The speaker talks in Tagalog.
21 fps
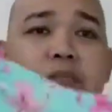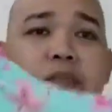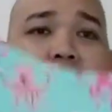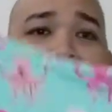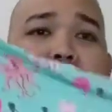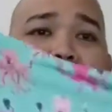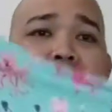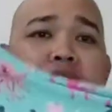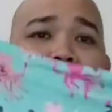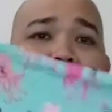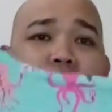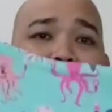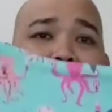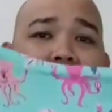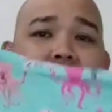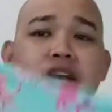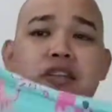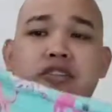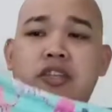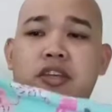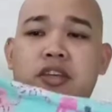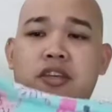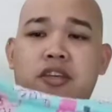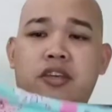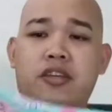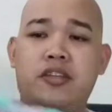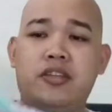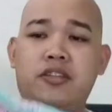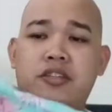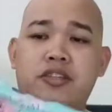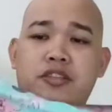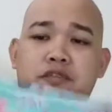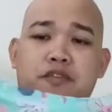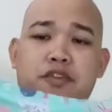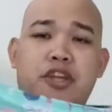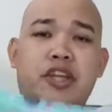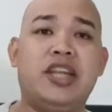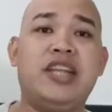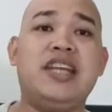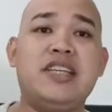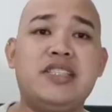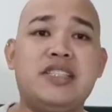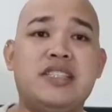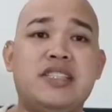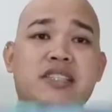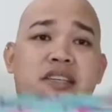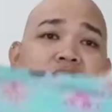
pag binili mo siya, actually, this is for lease.